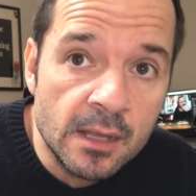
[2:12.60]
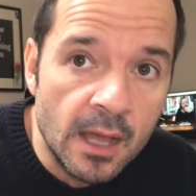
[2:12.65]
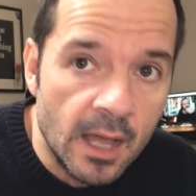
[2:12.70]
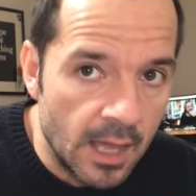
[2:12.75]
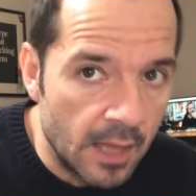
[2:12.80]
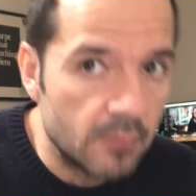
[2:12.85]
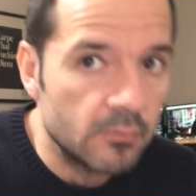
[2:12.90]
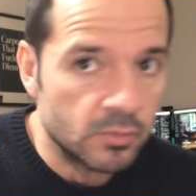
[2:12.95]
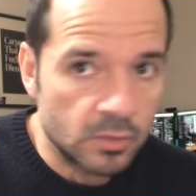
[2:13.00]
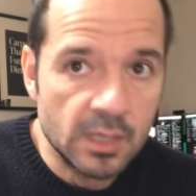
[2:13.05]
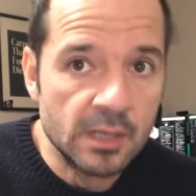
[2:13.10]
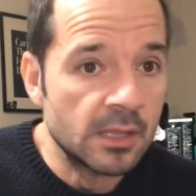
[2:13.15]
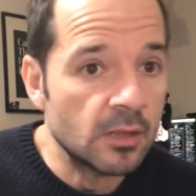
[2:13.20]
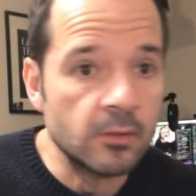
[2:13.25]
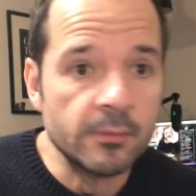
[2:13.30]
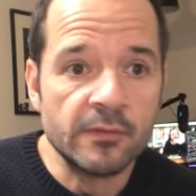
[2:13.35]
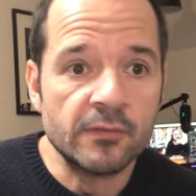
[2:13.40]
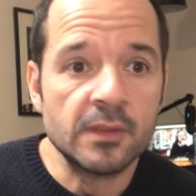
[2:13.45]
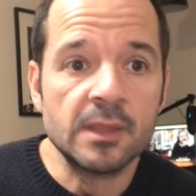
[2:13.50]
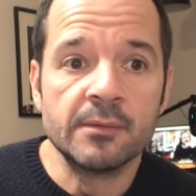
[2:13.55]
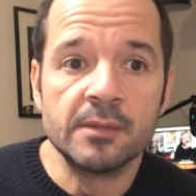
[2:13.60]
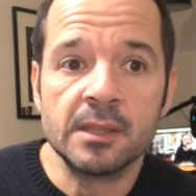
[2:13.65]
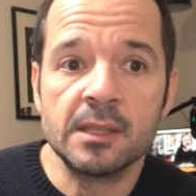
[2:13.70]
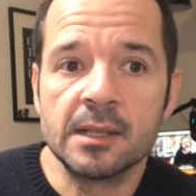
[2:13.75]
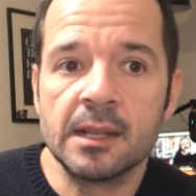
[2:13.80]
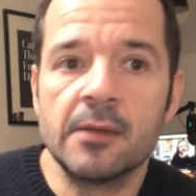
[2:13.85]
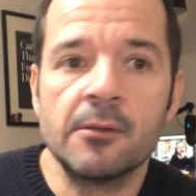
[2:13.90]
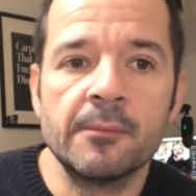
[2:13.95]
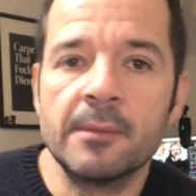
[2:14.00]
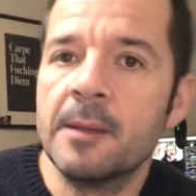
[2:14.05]
Ah, te entiendo perfectamente,
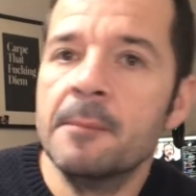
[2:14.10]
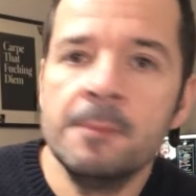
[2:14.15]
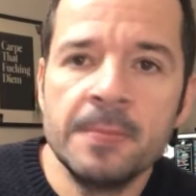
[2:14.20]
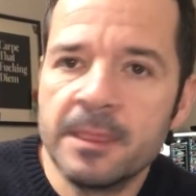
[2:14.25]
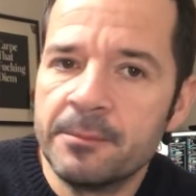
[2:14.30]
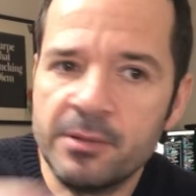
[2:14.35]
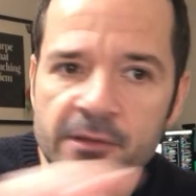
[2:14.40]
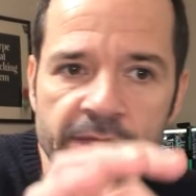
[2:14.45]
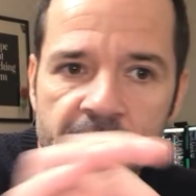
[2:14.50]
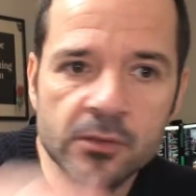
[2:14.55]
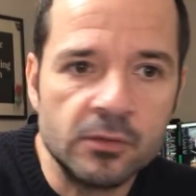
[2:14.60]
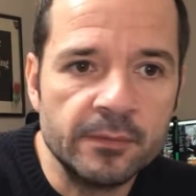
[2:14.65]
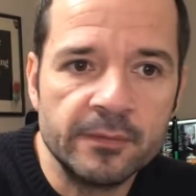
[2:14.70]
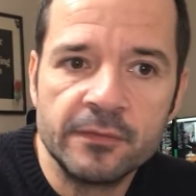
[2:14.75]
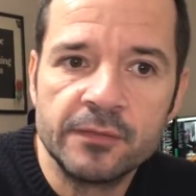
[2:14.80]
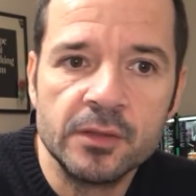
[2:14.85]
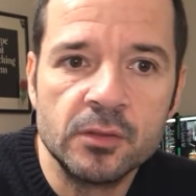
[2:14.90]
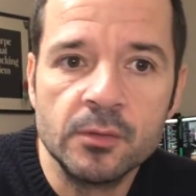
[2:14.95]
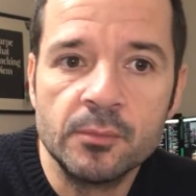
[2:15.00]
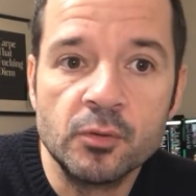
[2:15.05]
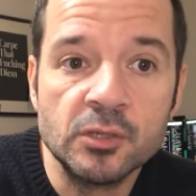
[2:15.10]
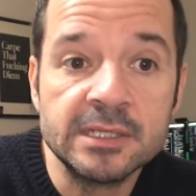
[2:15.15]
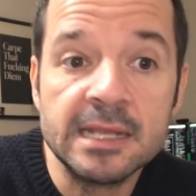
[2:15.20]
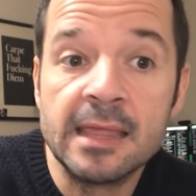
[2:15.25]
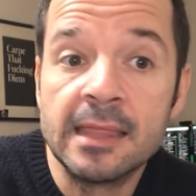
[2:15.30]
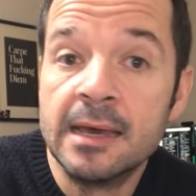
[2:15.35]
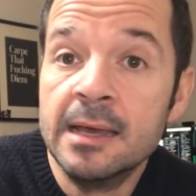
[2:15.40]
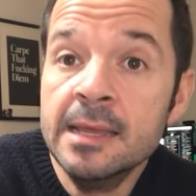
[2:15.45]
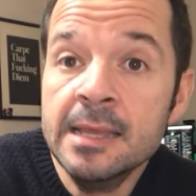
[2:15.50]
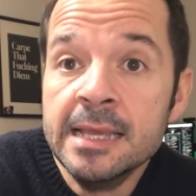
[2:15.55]
claro, Perfecto, perfecto. Pues
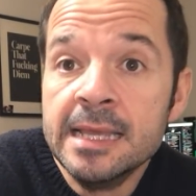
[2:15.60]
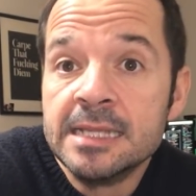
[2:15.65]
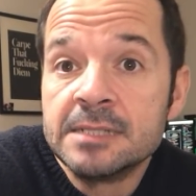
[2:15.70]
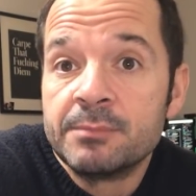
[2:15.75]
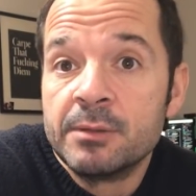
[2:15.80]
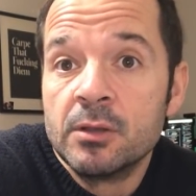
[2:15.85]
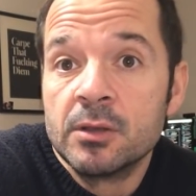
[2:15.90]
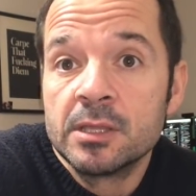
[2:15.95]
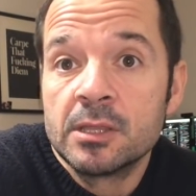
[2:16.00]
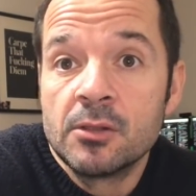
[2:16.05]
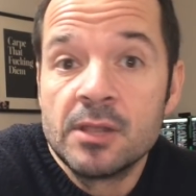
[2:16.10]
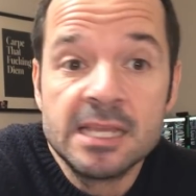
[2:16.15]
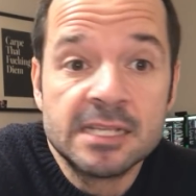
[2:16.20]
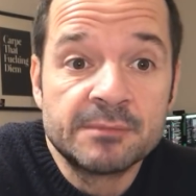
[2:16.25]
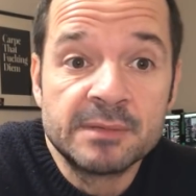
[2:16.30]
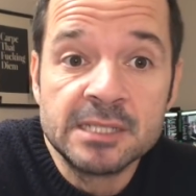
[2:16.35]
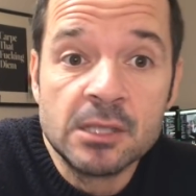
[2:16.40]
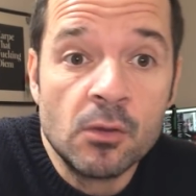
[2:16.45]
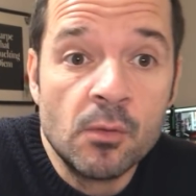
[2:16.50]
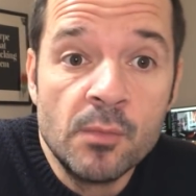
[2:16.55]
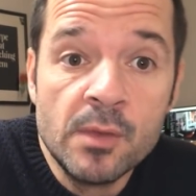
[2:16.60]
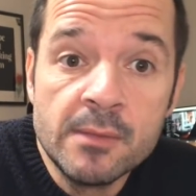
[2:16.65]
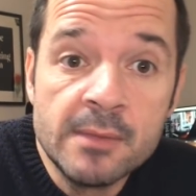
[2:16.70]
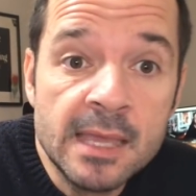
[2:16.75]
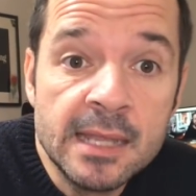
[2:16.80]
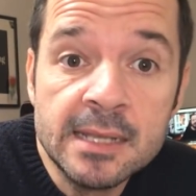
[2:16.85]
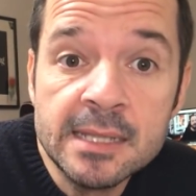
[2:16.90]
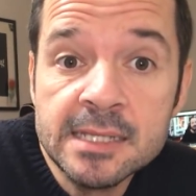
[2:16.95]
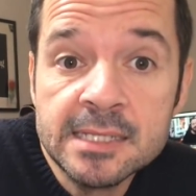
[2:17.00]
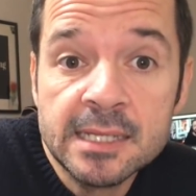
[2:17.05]
nada, espero que te lo hayas pasado muy
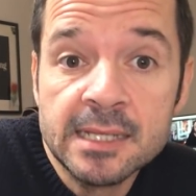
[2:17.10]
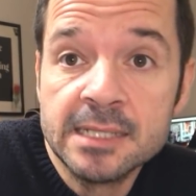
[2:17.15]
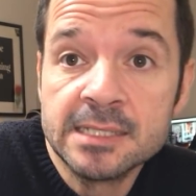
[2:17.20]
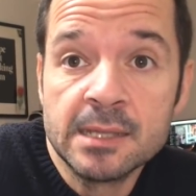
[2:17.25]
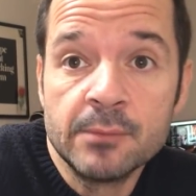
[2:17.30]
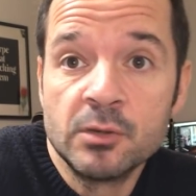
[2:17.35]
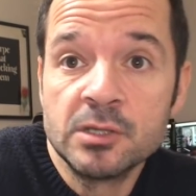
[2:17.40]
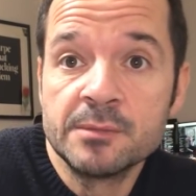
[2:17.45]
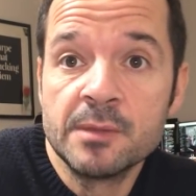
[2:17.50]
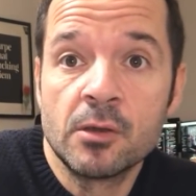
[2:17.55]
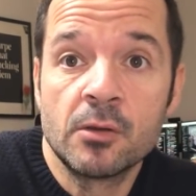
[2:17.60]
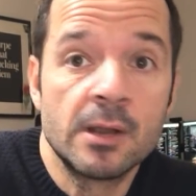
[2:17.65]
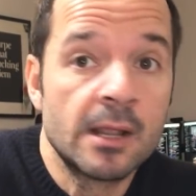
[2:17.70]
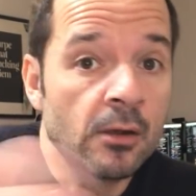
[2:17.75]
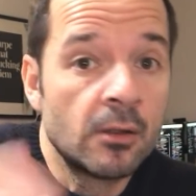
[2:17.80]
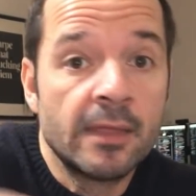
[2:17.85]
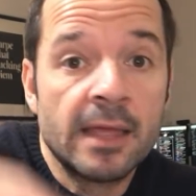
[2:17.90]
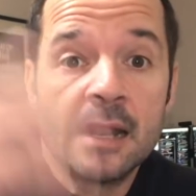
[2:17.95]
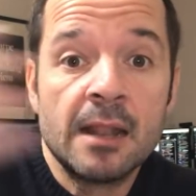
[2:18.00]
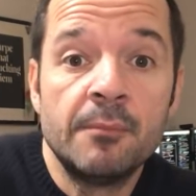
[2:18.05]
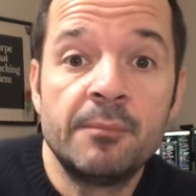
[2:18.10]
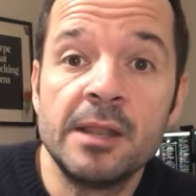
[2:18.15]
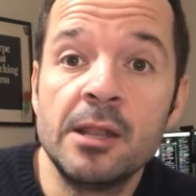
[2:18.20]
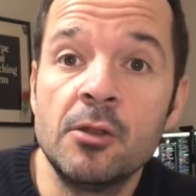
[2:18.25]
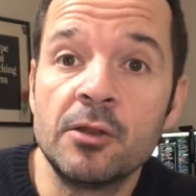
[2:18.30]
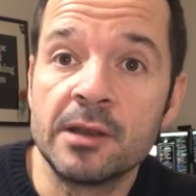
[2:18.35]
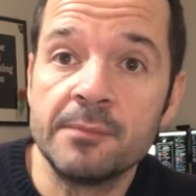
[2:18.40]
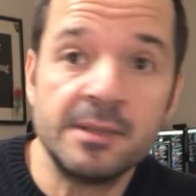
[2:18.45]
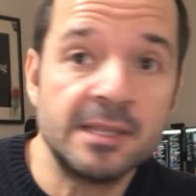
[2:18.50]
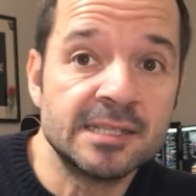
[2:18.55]
bien y si crees que puedes mejorarlo, dale al play y lo
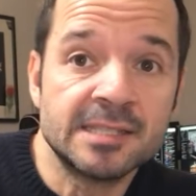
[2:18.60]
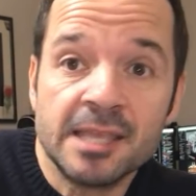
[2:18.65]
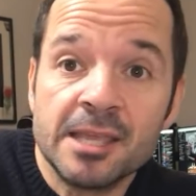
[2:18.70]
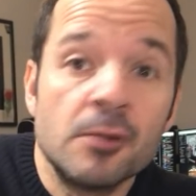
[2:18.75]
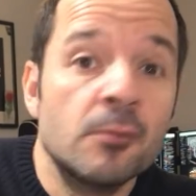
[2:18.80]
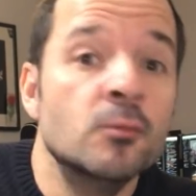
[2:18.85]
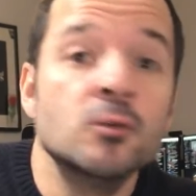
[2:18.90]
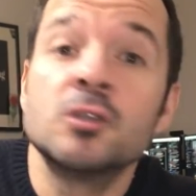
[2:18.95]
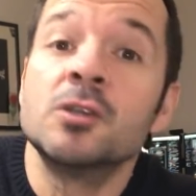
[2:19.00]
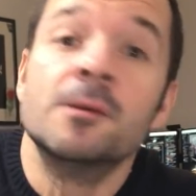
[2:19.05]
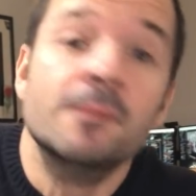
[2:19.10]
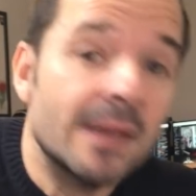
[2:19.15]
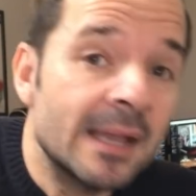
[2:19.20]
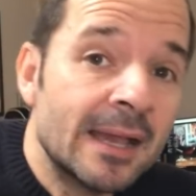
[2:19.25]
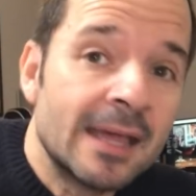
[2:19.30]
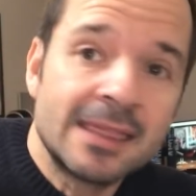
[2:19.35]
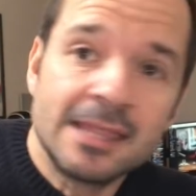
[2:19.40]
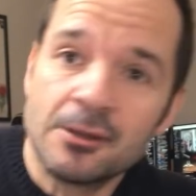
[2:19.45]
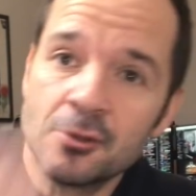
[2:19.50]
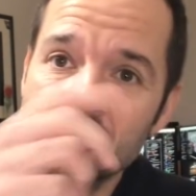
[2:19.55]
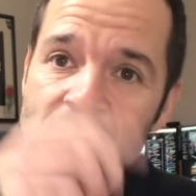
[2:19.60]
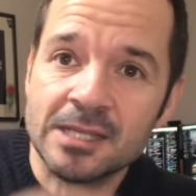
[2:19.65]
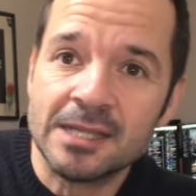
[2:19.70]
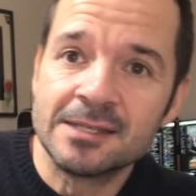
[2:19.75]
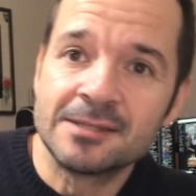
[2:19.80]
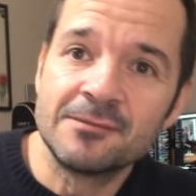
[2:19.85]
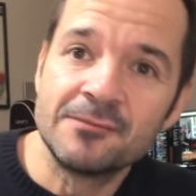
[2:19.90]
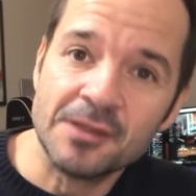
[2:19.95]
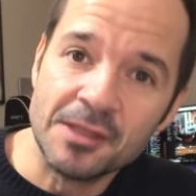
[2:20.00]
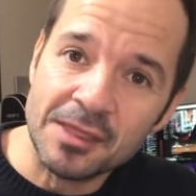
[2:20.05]
repites. Te quiero mucho. Venga, hacer
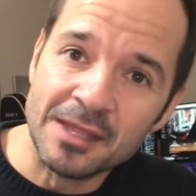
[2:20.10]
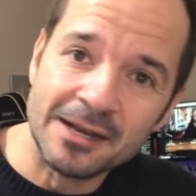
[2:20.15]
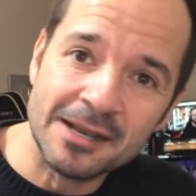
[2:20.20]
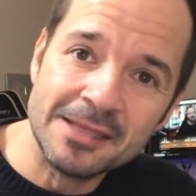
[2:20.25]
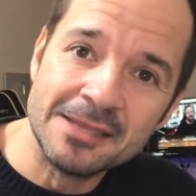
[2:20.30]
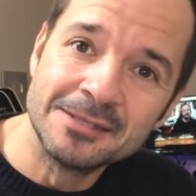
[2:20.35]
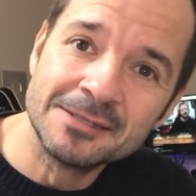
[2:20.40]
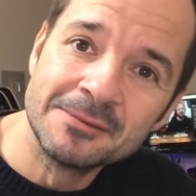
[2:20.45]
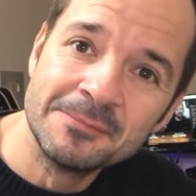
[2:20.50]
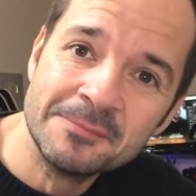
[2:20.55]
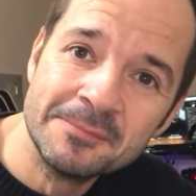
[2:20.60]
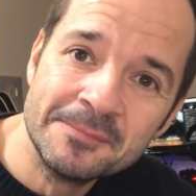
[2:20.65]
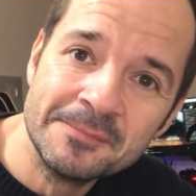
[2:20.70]
cosas. Felices Reyes.